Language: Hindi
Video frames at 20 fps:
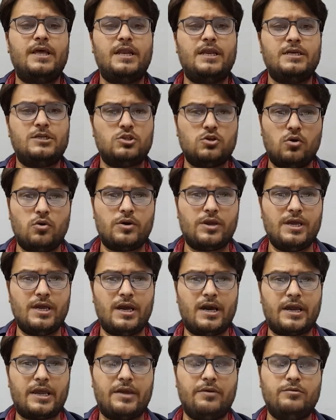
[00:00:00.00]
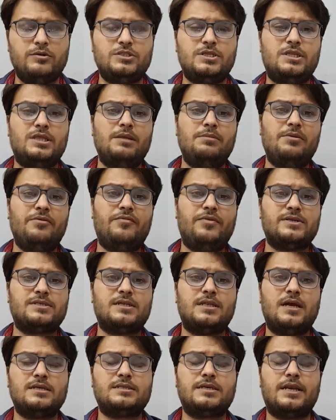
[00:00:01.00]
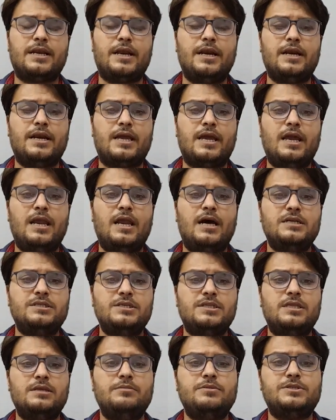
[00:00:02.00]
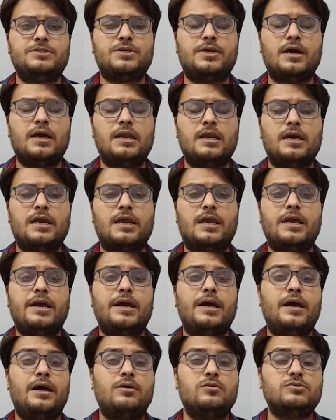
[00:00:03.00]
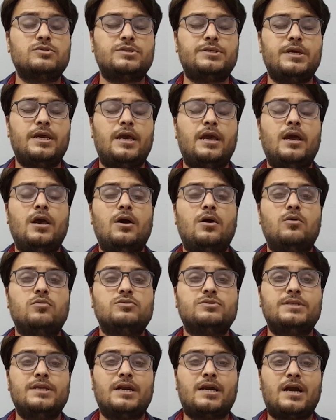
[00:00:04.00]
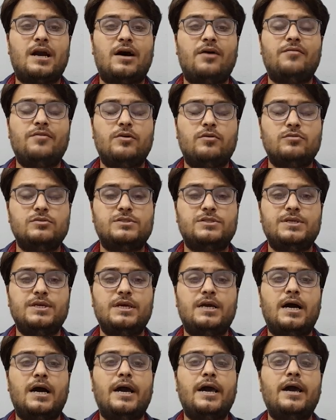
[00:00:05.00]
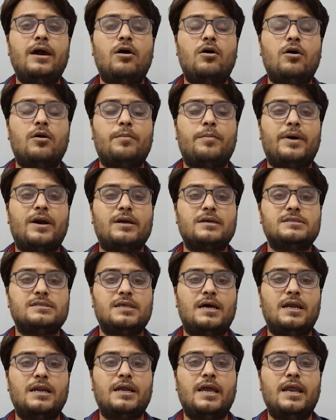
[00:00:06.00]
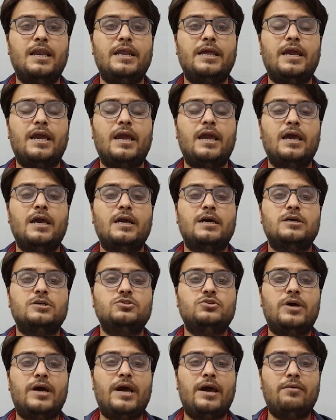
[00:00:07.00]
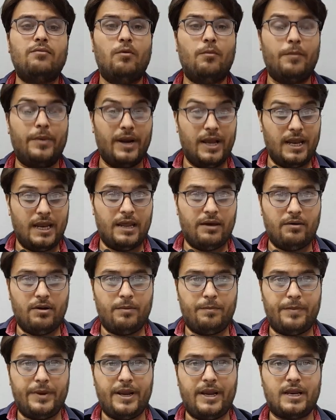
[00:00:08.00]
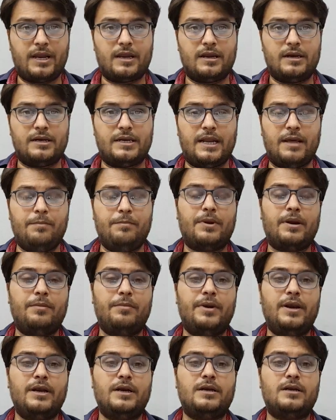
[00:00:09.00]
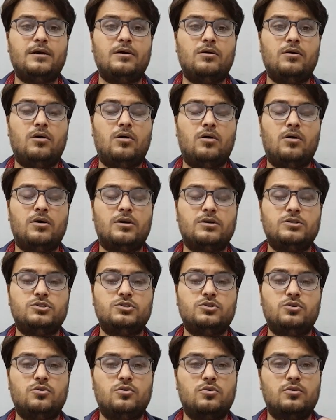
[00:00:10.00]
ने शो किया कि वो जितनी भी फ़र्स्ट क्लास क्रिकेट खेला जितनी भी स्ट्रगल करके आया उससे उसने काफ़ी कुछ सीखा है और पाकिस्तान के लिए जो है वो बड़े लेवल पे टेम्परामेंट और जो